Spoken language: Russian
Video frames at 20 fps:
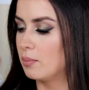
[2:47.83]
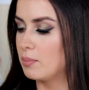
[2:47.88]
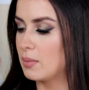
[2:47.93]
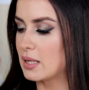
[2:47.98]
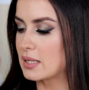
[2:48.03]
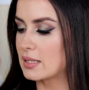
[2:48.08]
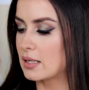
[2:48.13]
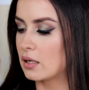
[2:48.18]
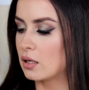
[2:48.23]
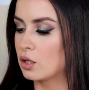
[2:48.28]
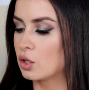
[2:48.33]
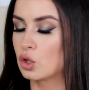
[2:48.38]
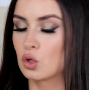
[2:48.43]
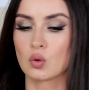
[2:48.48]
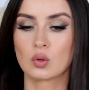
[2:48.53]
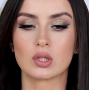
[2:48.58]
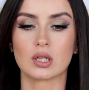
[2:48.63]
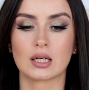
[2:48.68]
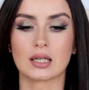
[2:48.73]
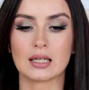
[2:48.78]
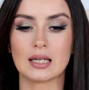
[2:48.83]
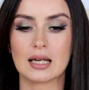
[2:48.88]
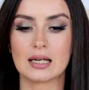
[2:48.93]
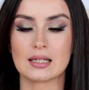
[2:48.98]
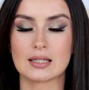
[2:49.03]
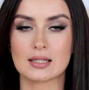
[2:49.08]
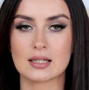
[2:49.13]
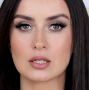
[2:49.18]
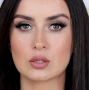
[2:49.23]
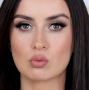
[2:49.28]
мезотонер для
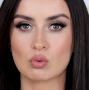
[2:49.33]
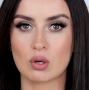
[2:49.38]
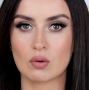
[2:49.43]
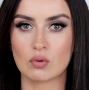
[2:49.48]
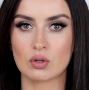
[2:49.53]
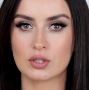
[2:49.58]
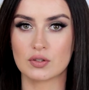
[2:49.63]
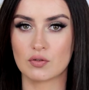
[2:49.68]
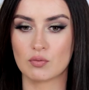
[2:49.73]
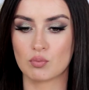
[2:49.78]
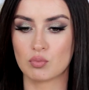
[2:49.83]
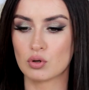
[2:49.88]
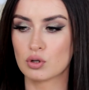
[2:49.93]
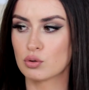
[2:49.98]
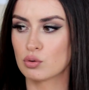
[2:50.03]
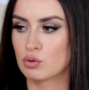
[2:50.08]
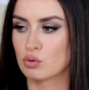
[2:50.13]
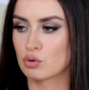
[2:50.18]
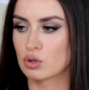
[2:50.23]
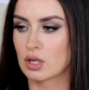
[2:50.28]
лица, с удовольствием пользуюсь,